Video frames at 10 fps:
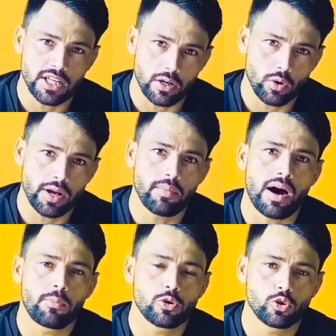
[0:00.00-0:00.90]
जाटों के
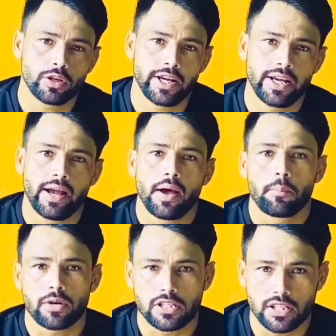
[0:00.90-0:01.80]
महापुरुषों के
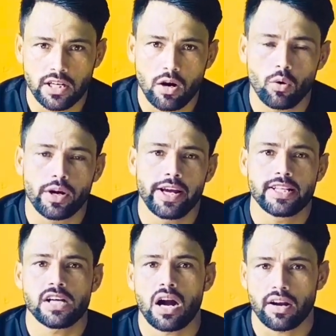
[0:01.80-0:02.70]
प्रसिद्ध गांव
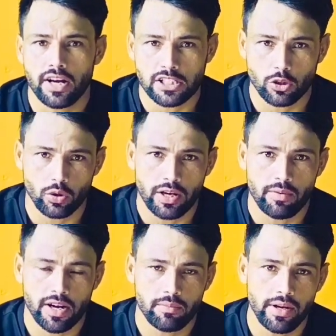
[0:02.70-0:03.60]
के जाट रियासतों के
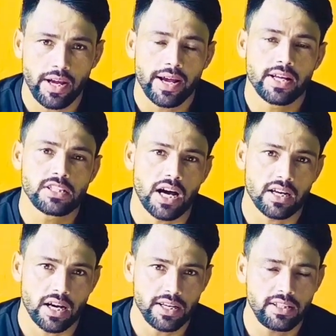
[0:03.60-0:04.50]
बारे में
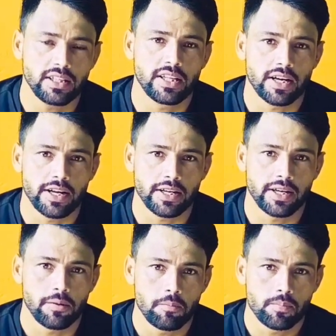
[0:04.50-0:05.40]
जानकारी देते रहेंगे